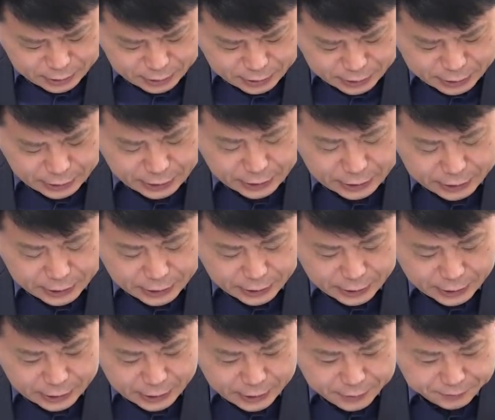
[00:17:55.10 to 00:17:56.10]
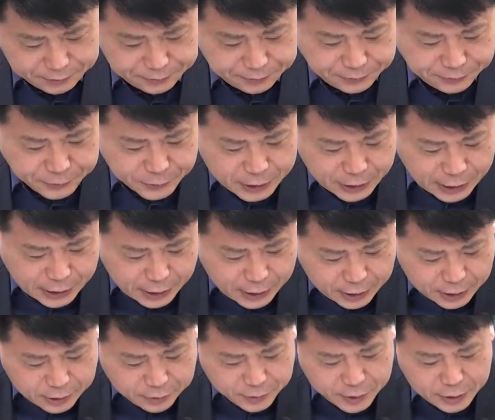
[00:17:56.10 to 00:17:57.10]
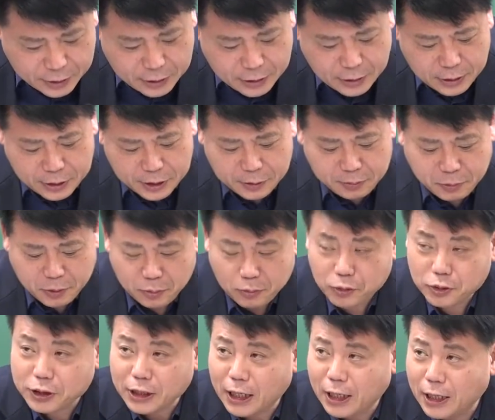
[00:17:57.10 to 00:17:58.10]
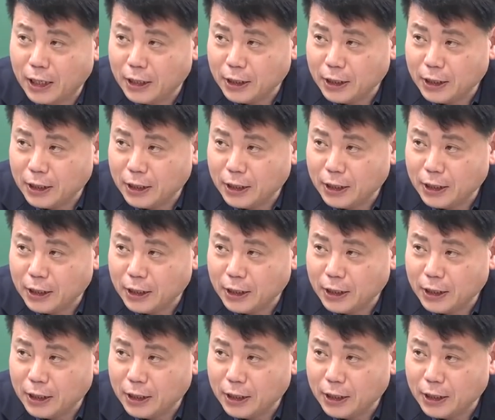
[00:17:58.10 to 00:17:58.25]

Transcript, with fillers: 이해되지? 음, 자, 그러면은 10번 보자.